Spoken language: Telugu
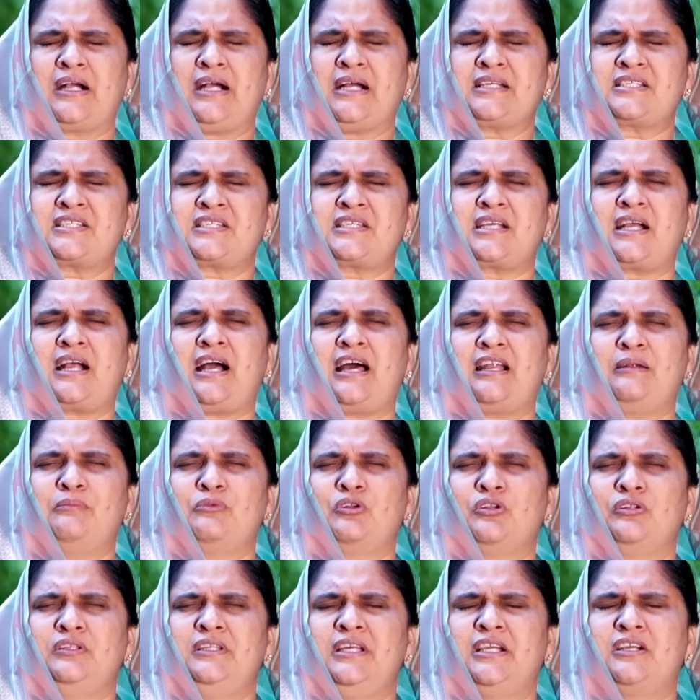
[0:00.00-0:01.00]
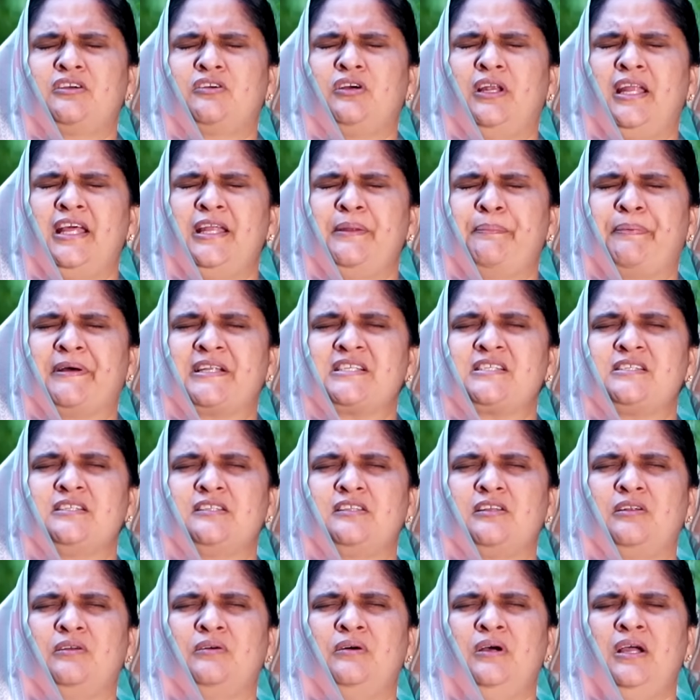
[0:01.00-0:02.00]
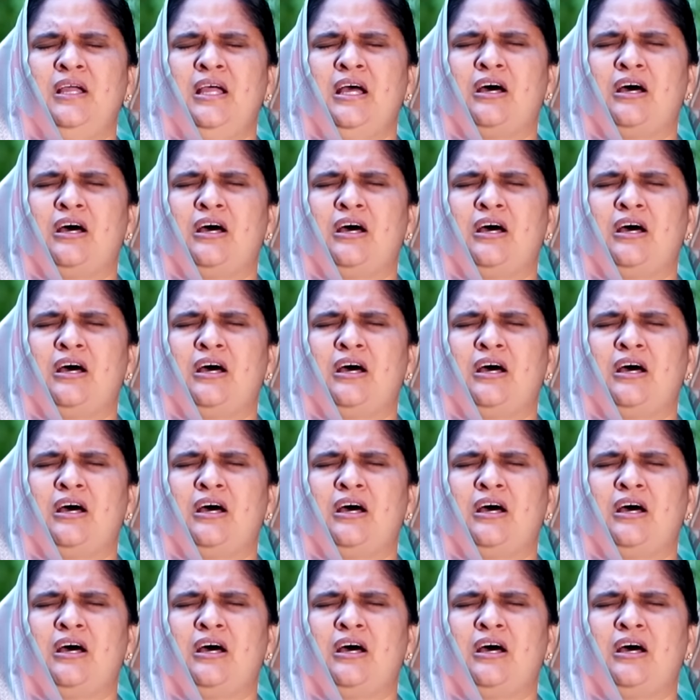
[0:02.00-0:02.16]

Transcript: కష్టకాలంలో దిక్కులేని పరిస్థితుల్లో